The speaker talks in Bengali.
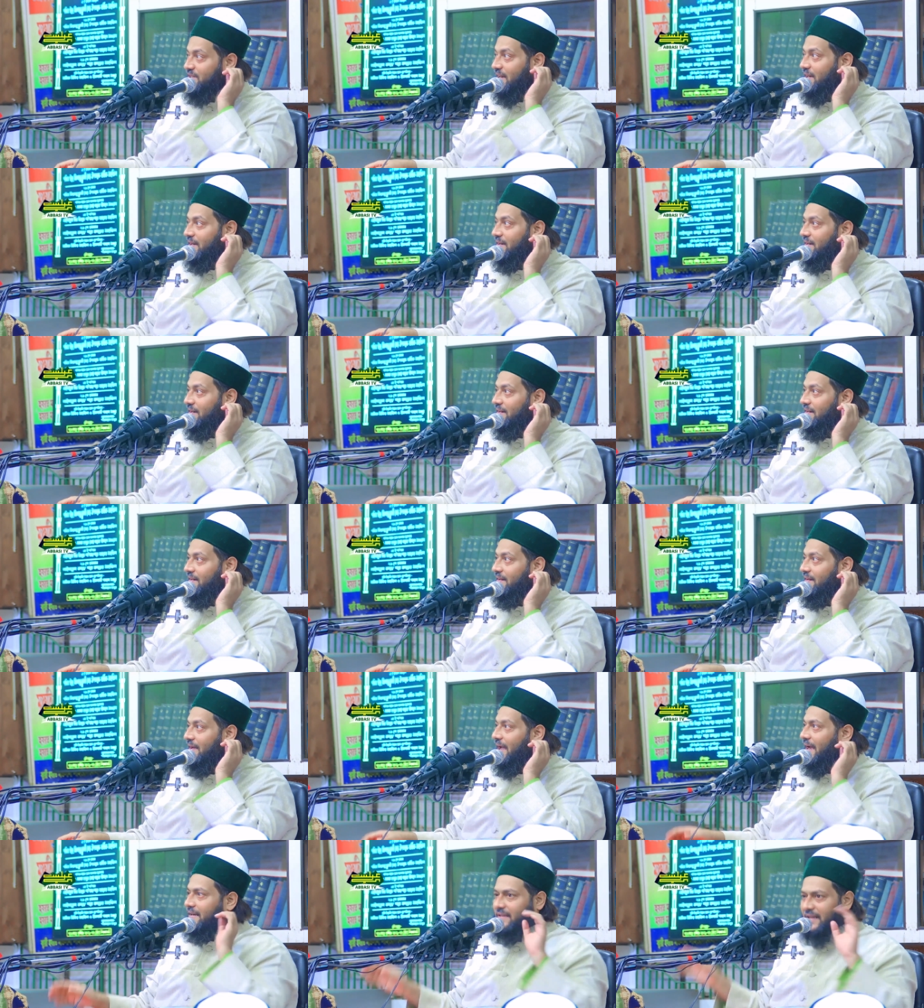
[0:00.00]
বুঝেন
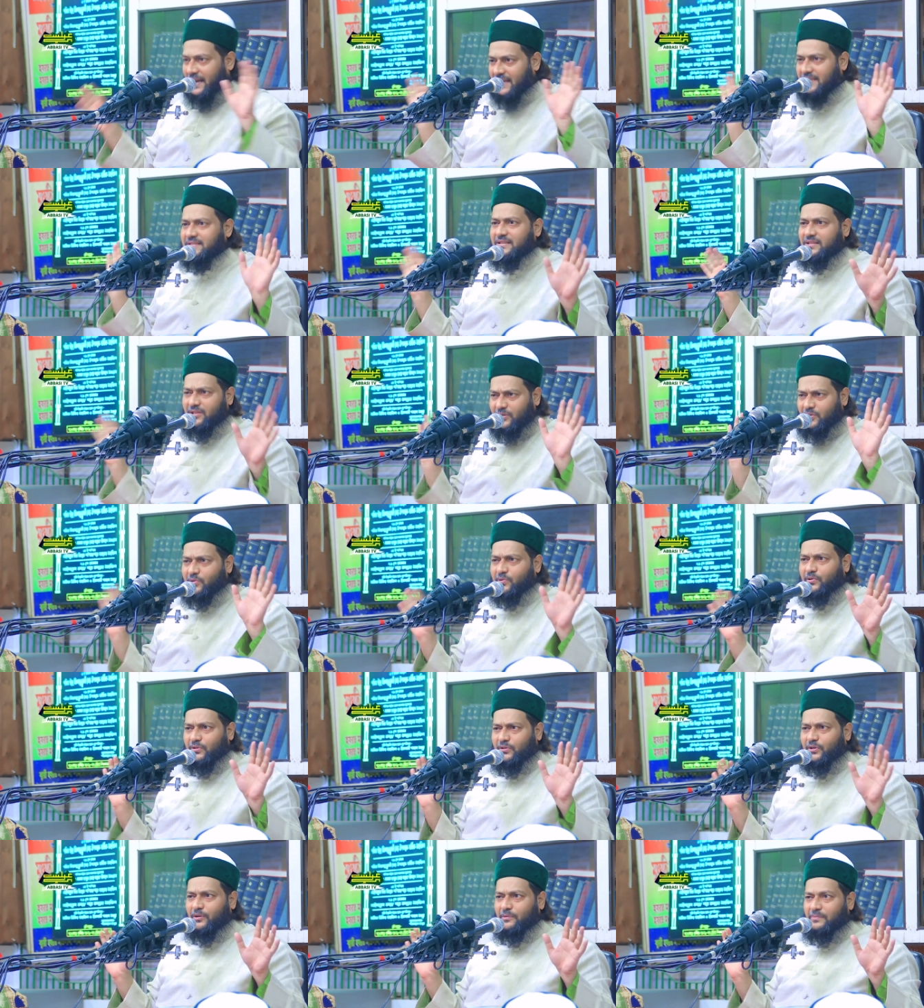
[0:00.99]
একটা রাজনীতি তো
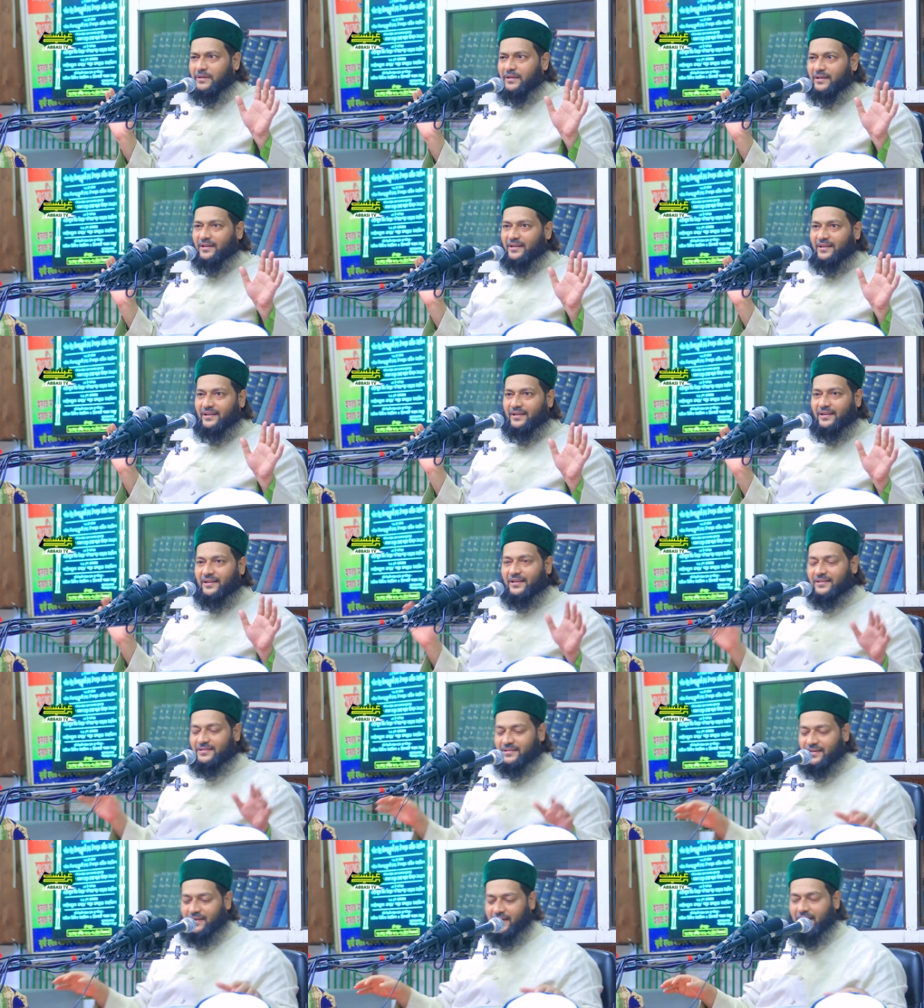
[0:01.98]
করতে হবে
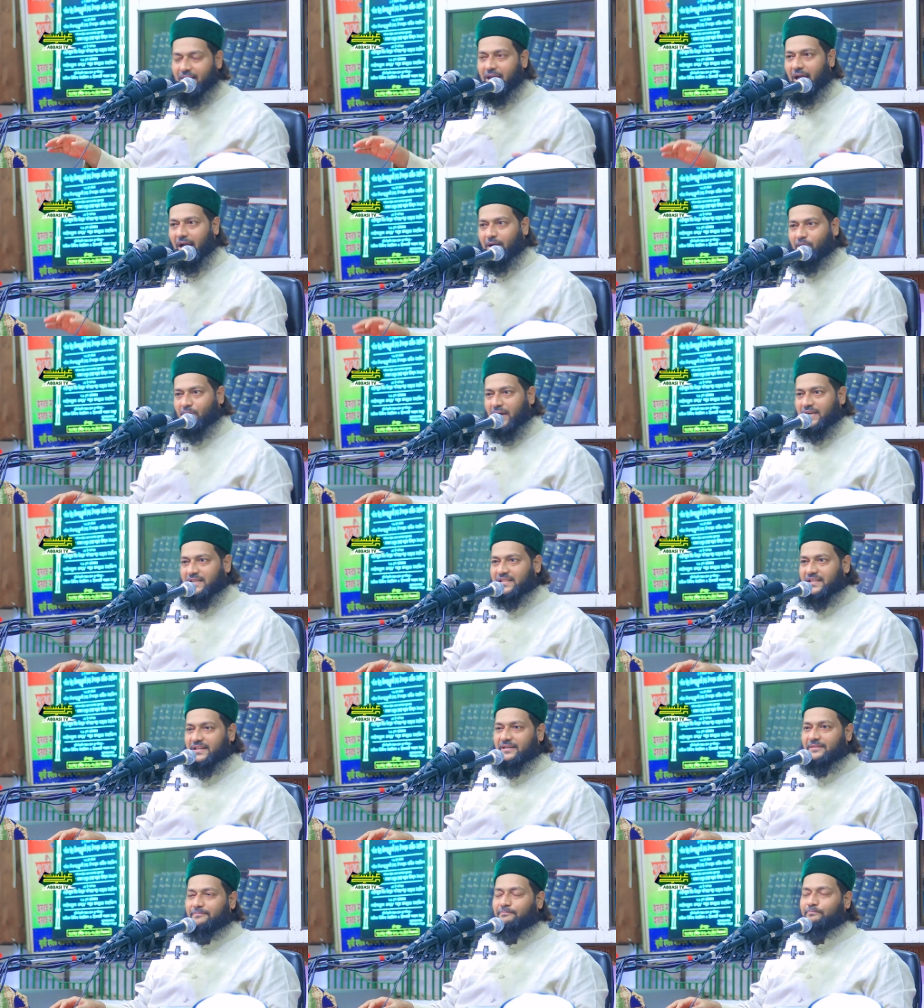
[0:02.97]
এখন
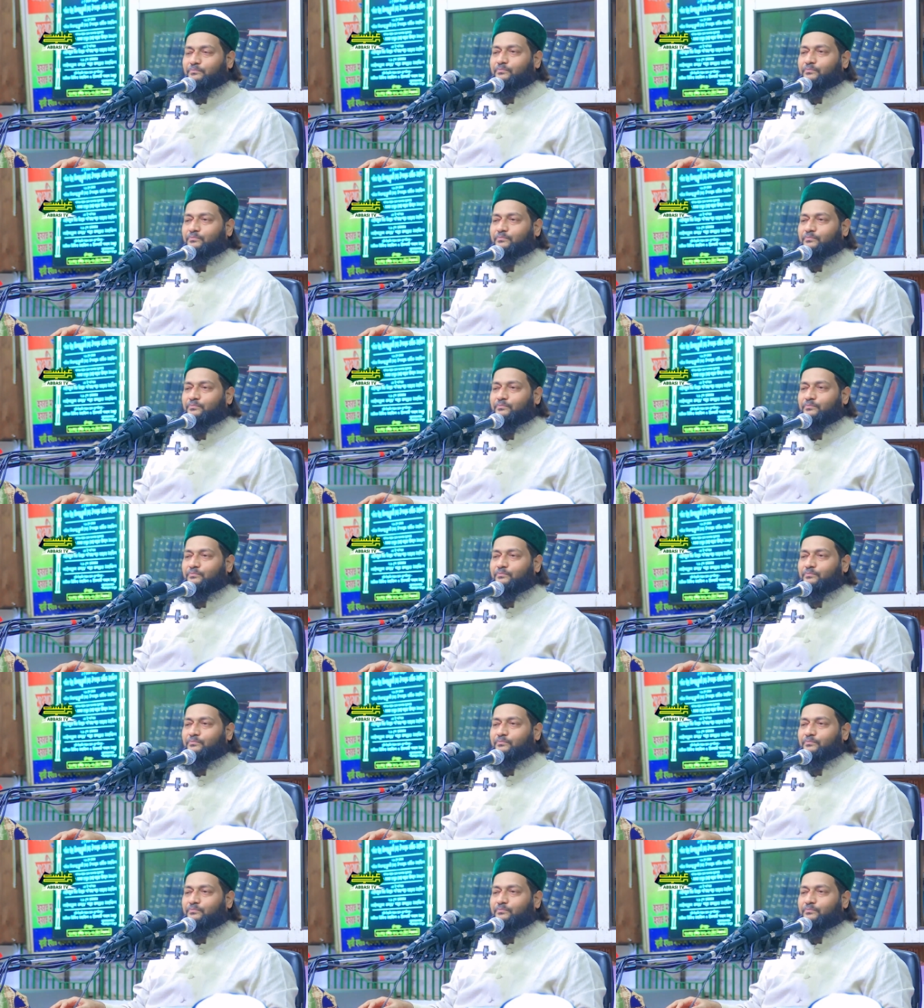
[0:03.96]
আসেন